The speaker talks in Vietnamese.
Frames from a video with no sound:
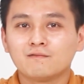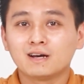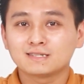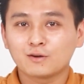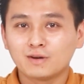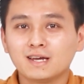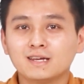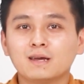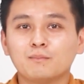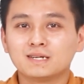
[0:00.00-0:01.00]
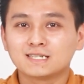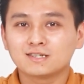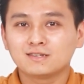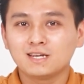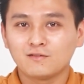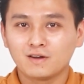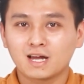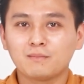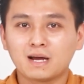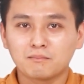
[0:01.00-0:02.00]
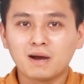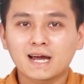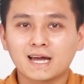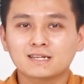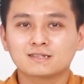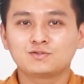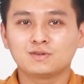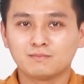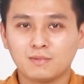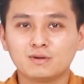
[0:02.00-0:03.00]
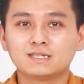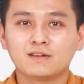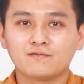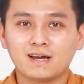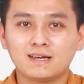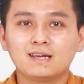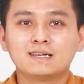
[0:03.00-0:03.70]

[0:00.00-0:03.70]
và sau đây mình sẽ giới thiệu với các bạn ba cách chuyển mẫu lên trên vải